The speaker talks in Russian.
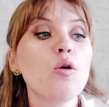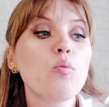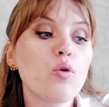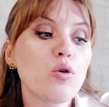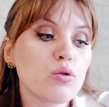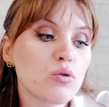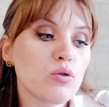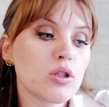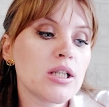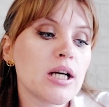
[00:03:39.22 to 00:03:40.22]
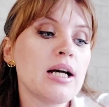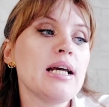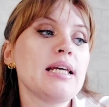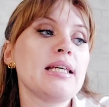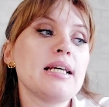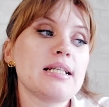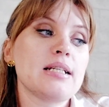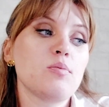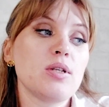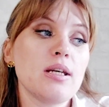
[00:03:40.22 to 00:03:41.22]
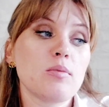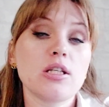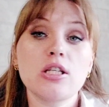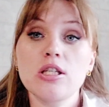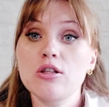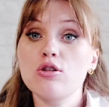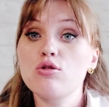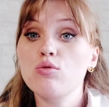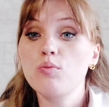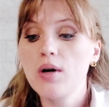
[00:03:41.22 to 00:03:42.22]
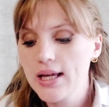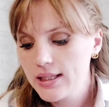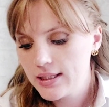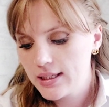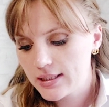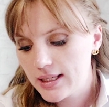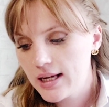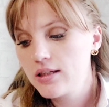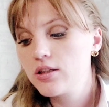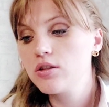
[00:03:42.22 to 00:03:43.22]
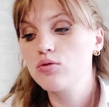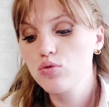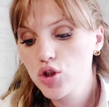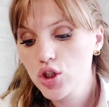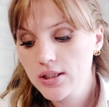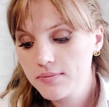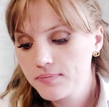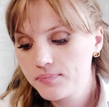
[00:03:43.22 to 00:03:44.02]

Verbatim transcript: полгода, если беременность не наступает, тогда нужно,